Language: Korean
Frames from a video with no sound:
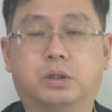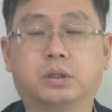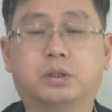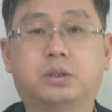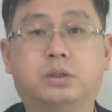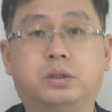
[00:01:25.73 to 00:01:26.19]

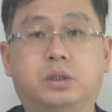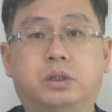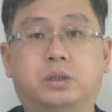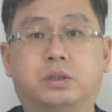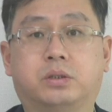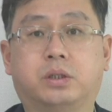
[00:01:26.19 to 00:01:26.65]
어떤
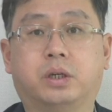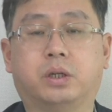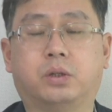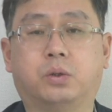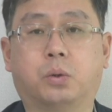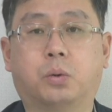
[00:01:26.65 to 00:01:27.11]
일이 있을 때
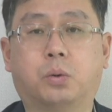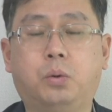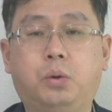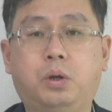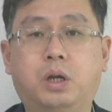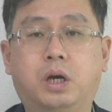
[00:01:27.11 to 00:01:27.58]

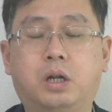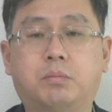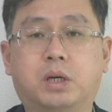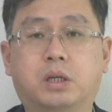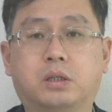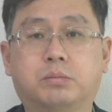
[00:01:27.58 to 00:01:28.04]
놀랄
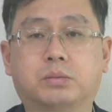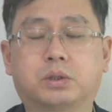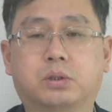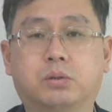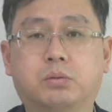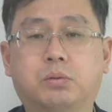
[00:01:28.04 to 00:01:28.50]
만큼
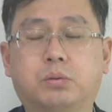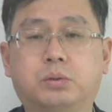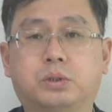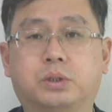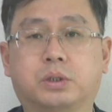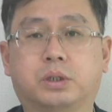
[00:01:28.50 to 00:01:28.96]

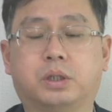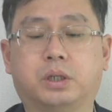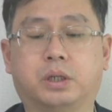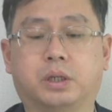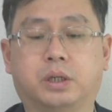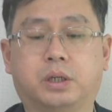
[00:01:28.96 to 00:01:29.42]

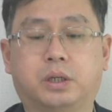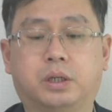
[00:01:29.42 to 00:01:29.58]
성공적인데